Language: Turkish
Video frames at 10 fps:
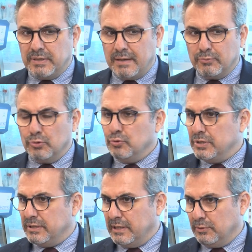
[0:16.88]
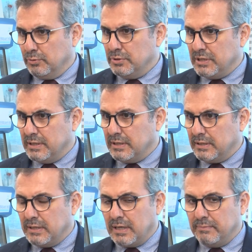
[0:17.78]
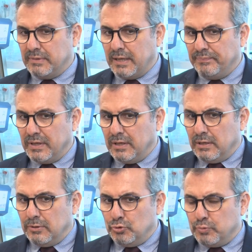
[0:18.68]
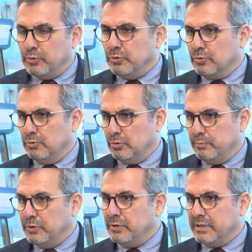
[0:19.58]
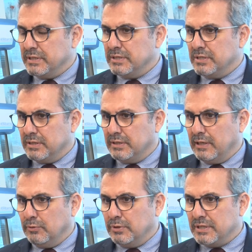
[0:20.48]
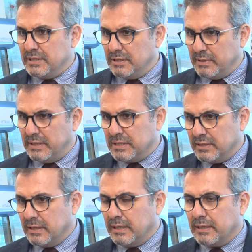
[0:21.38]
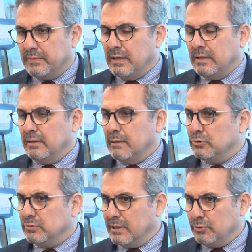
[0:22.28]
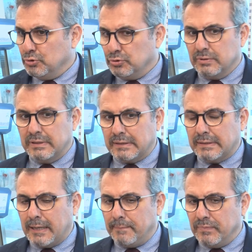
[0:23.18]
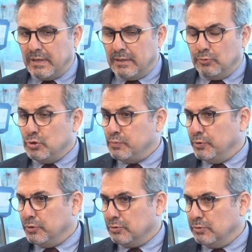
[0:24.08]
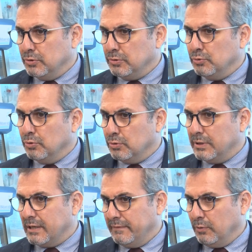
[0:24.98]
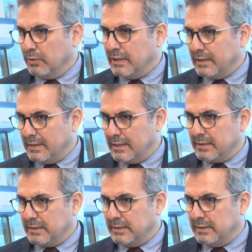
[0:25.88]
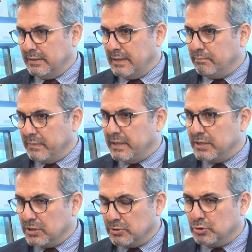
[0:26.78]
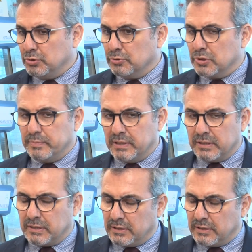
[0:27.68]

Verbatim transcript: hem kök hücre teknolojilerini hem de üç boyutlu bir yazıcı teknolojisini birleştirerek laboratuvar koşullarında üç boyutlu dokular ve organlar e, yapmaya çalışıyoruz. Bir